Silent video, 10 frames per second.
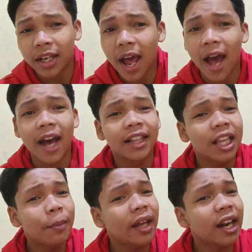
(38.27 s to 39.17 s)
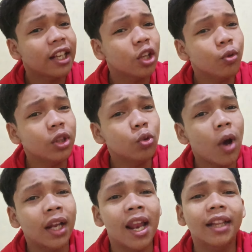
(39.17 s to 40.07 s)
Nah, tim RRQ
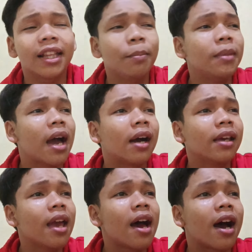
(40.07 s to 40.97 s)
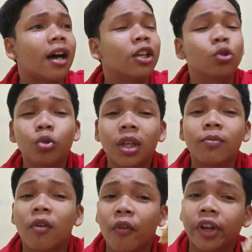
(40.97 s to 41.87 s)
itu adalah tim yang ya itu
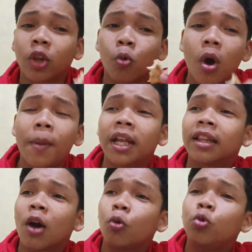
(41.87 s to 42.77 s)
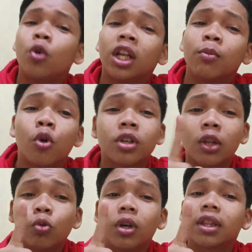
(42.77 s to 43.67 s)
tim favorit gue pada tahun
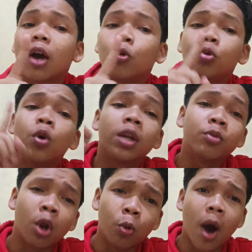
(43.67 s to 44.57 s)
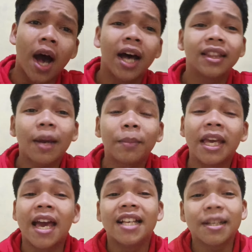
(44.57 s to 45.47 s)
2021 ke tahun 2022. Tapi
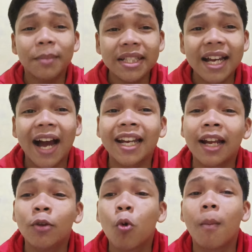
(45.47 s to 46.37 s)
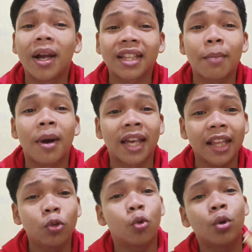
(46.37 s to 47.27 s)
semenjak ada dua
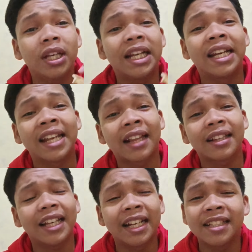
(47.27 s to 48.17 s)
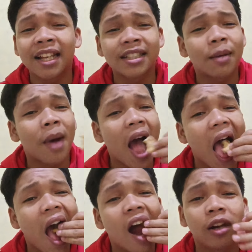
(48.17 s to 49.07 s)
martabaknya itu Irjab Irjab
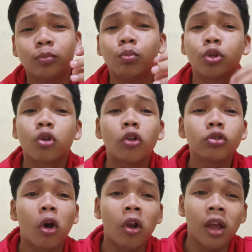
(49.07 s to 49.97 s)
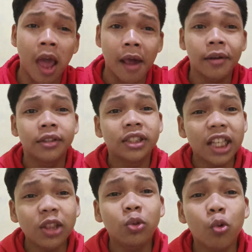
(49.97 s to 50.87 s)
sama Bruce Kontol ya,
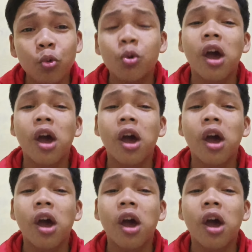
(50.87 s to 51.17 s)
itu